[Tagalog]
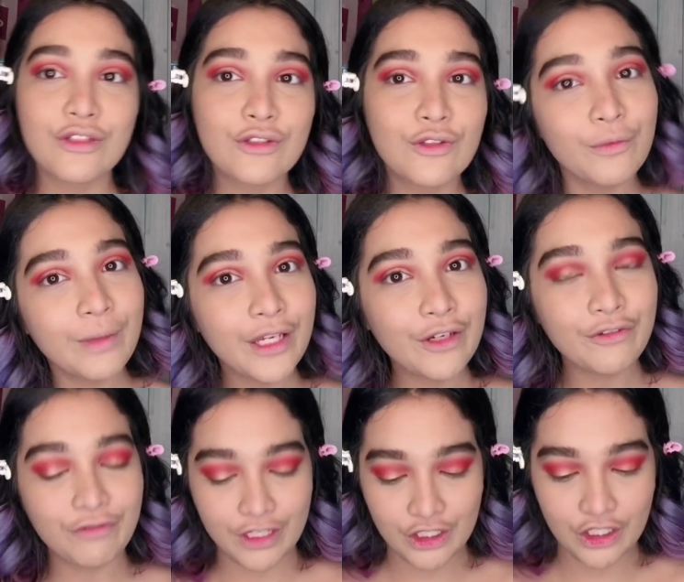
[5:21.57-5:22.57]
So, may
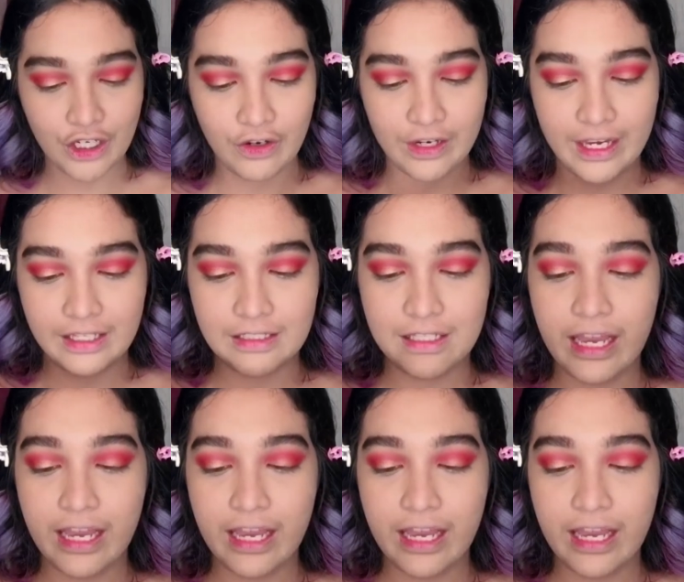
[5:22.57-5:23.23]
confession ako guys.